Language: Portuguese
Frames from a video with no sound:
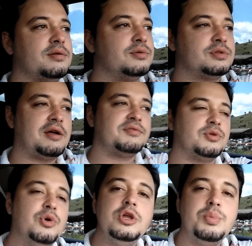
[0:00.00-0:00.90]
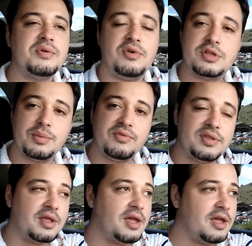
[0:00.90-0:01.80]
eu tava doido para voltar pro
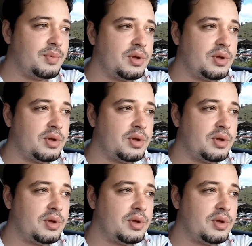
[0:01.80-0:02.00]
VTR